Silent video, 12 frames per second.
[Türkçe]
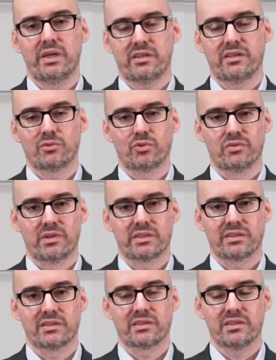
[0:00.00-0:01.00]
Beykent
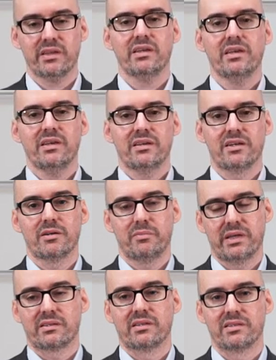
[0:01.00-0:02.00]
Üniversitesi'ne e,
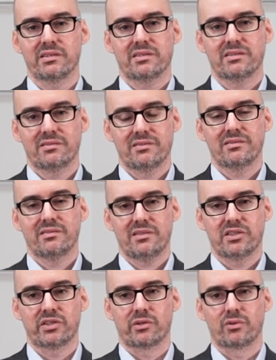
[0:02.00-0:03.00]
bekleriz.
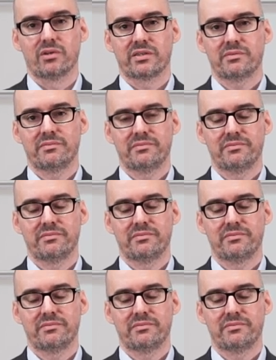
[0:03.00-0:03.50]
Teşekkürler.